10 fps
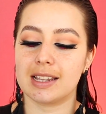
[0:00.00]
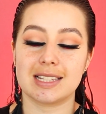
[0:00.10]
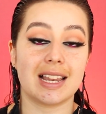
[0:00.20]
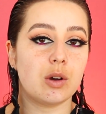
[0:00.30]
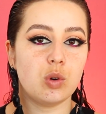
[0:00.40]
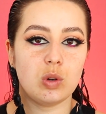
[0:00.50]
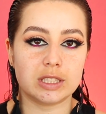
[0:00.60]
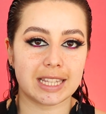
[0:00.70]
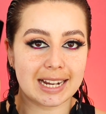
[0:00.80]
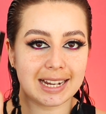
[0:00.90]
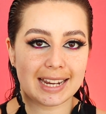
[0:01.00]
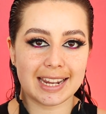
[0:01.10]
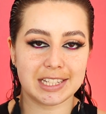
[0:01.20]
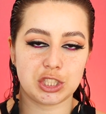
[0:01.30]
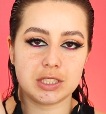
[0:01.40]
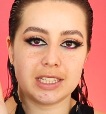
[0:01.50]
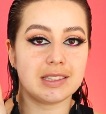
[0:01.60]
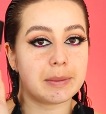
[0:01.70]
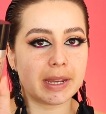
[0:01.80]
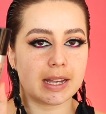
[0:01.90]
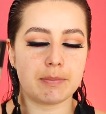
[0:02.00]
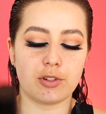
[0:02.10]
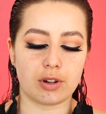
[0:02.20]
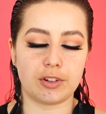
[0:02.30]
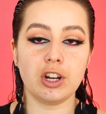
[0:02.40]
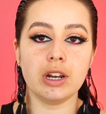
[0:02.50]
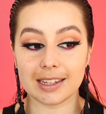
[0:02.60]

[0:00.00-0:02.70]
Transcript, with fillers: que es la Ultra HD de Makeup Forever.